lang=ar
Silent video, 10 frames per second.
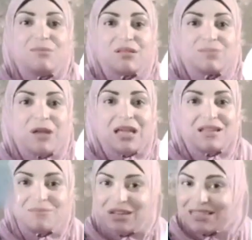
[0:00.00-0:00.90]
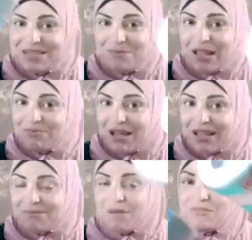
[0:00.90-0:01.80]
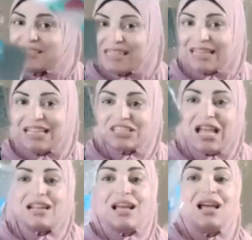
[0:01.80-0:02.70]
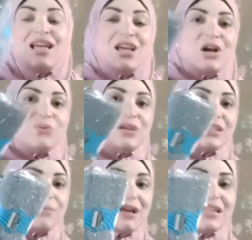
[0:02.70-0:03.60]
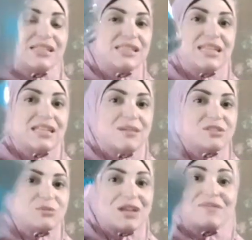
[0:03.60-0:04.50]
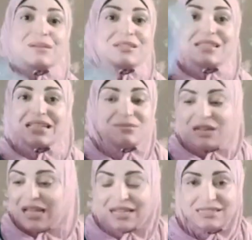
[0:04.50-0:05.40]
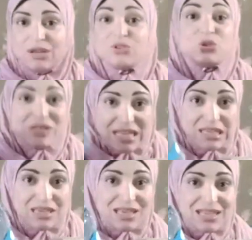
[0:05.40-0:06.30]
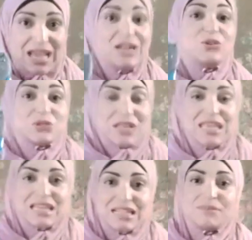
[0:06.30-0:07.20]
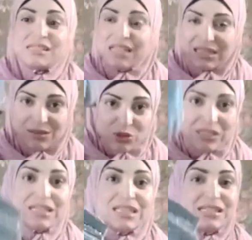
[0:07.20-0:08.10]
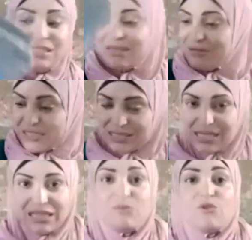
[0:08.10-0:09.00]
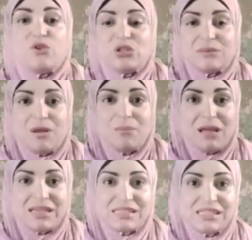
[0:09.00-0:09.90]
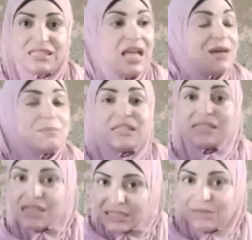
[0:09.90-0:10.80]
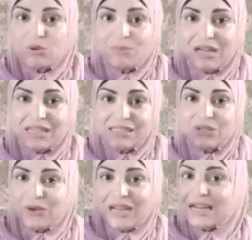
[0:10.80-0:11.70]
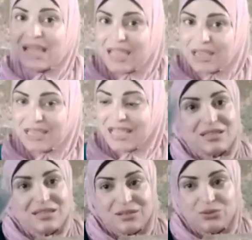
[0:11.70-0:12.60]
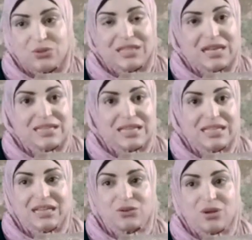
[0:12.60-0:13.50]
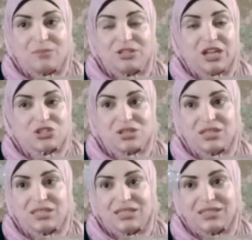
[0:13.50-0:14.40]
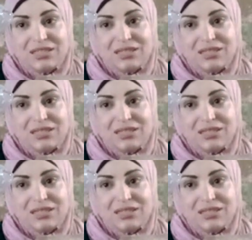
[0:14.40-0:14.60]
مطبخ مناديل مطبخ ما بنستغناش عنها وطبعا السلك ده مش عارفه انا بستخدم الحاجات دي او انتوا زي يعني انتوا زي كده بتستخدموا السلك كتير بتستخدموا فوط المطبخ كتير بتستخدموا المناديل ولا انا ايه دول ثلاثه كده كانوا عاملين 10 جنيه